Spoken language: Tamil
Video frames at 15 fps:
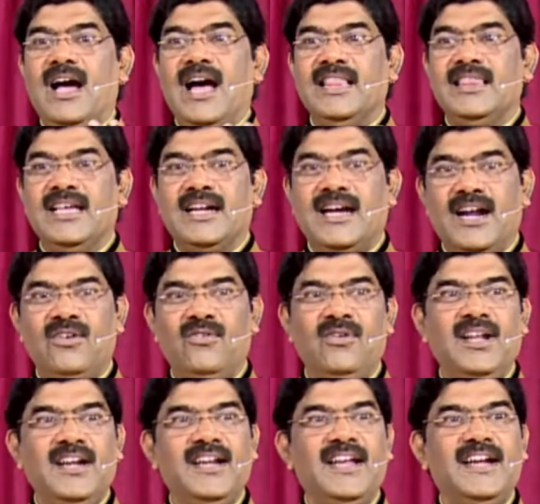அந்த
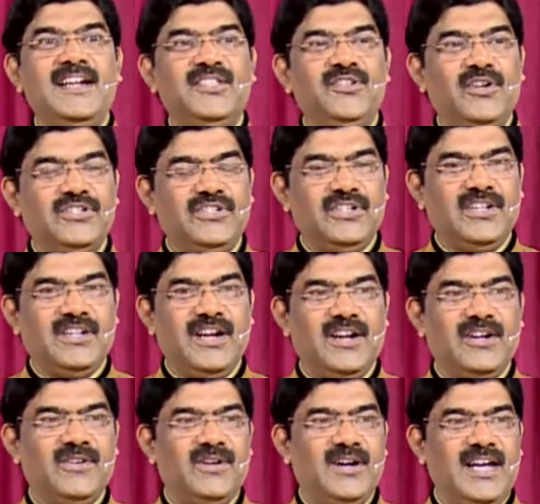கடவுள் என்ன எழுதி
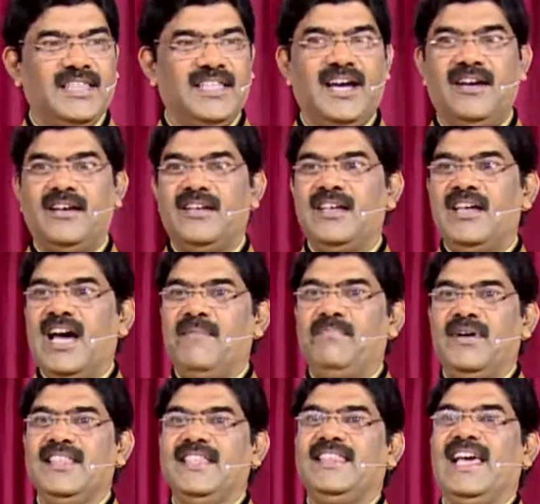வச்சுருக்கிறானோ அதான்
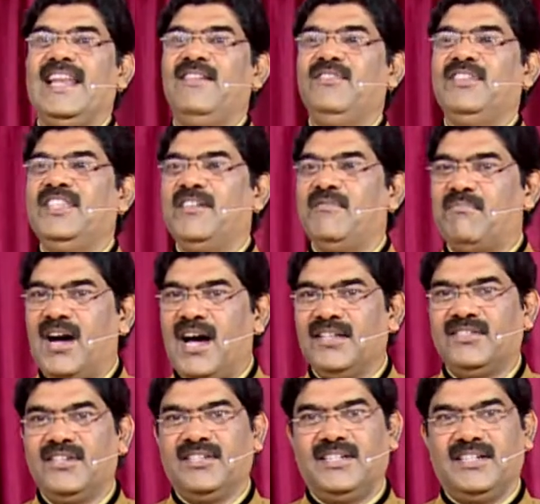அப்போ அந்த தலைவிதியை
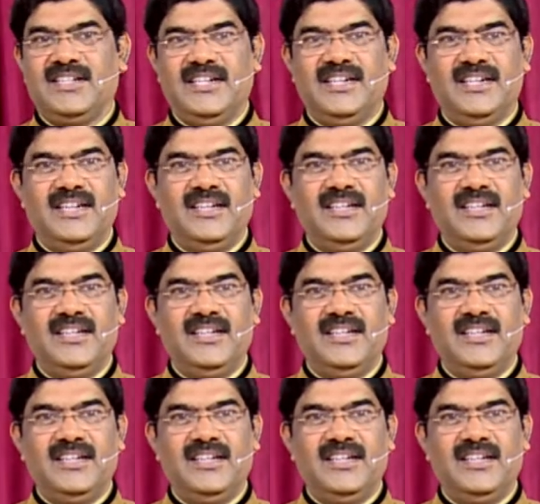மாற்றுறதுக்கு